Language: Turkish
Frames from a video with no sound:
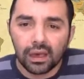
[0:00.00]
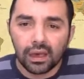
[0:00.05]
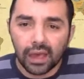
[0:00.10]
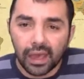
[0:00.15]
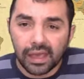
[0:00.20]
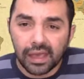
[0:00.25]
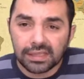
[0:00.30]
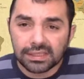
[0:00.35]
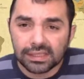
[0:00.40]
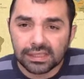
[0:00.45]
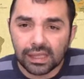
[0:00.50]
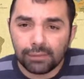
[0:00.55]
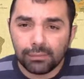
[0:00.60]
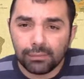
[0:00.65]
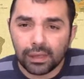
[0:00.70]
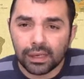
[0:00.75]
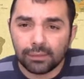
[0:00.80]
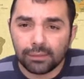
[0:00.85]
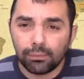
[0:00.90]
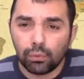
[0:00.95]
Eskiden
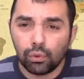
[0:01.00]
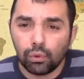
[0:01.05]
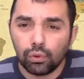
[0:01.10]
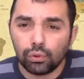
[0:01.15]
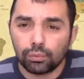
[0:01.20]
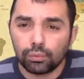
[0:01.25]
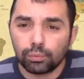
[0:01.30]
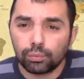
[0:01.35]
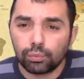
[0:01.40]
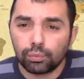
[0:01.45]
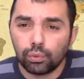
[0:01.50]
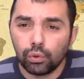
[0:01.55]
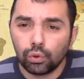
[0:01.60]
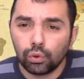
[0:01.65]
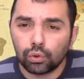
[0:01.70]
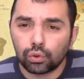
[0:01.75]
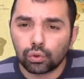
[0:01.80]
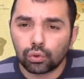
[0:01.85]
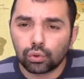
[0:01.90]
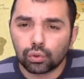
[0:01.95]
beri büyük,
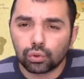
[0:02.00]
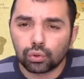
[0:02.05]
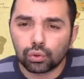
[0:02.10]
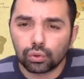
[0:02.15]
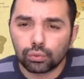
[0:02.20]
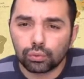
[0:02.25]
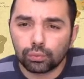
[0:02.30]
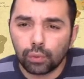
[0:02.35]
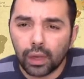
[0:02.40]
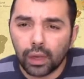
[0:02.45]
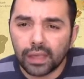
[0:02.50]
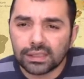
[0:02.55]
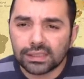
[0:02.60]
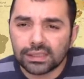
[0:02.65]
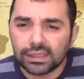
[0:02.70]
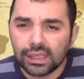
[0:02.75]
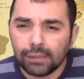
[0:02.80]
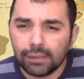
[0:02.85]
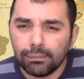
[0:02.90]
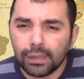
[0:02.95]
büyük
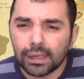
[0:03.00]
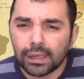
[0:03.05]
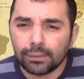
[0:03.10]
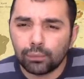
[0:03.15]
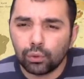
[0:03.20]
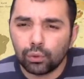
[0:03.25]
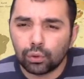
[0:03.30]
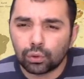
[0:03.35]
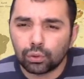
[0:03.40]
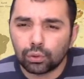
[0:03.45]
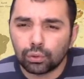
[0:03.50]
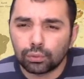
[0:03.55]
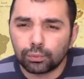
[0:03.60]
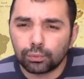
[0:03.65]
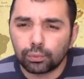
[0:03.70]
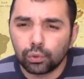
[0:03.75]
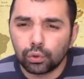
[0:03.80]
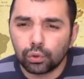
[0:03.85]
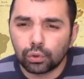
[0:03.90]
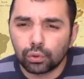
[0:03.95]
eskiden beri büyüklük,
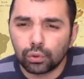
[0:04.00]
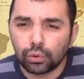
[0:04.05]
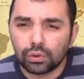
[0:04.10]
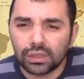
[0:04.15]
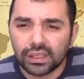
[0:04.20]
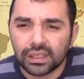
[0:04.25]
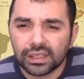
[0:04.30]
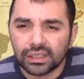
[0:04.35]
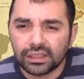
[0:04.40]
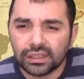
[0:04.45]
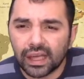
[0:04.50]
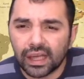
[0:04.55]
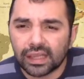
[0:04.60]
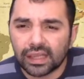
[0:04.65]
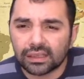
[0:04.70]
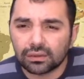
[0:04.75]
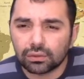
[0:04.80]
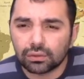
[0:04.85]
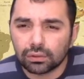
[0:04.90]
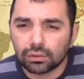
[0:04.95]

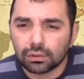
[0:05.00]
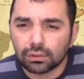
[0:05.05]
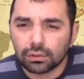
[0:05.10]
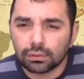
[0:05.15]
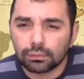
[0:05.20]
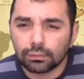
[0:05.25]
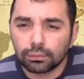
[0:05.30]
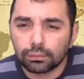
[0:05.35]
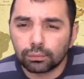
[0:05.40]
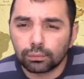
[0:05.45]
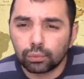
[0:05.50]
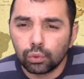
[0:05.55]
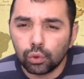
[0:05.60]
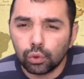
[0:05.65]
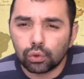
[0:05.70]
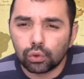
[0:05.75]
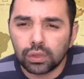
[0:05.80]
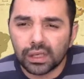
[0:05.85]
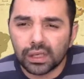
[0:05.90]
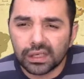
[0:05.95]
büyüklüklerinden
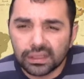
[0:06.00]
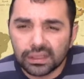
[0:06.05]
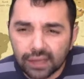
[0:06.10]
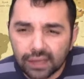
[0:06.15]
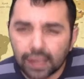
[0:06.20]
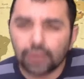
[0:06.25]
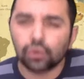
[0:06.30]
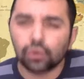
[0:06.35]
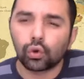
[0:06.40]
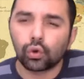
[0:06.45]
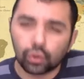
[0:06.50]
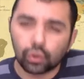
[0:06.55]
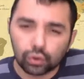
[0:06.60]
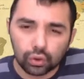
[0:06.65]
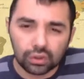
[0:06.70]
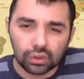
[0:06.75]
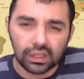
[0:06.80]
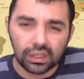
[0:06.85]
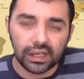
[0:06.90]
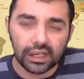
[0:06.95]
büyüklerinden
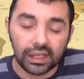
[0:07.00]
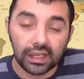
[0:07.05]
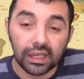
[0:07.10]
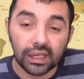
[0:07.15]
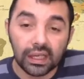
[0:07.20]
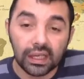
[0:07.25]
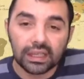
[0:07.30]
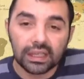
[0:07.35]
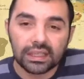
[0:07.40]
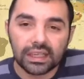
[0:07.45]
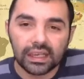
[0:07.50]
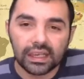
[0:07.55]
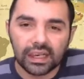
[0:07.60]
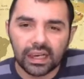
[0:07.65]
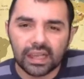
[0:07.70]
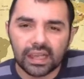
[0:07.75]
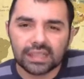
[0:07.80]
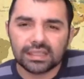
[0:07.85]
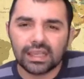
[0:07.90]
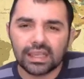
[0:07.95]
gördükleri
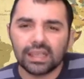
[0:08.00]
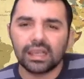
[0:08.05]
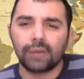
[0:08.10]
geleneksel